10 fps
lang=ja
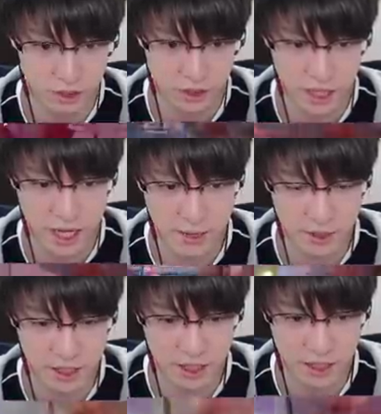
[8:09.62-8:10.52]
あ待っ
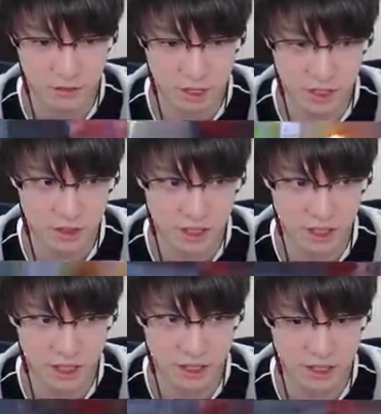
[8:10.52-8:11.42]
て、敵のミサイル来ちゃった。
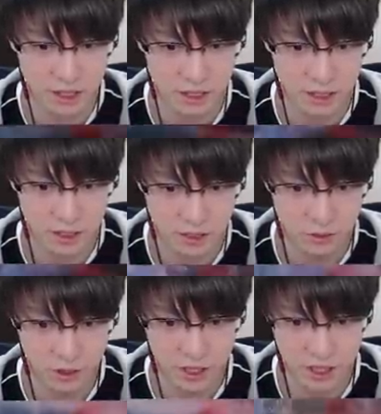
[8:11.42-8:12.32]
これ
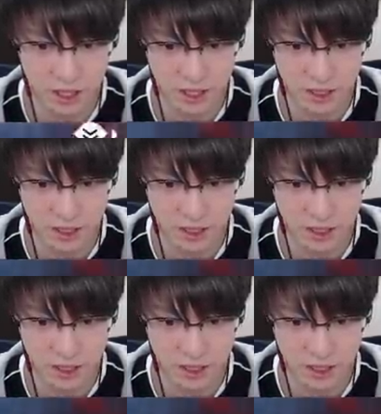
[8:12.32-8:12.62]
は死んだな。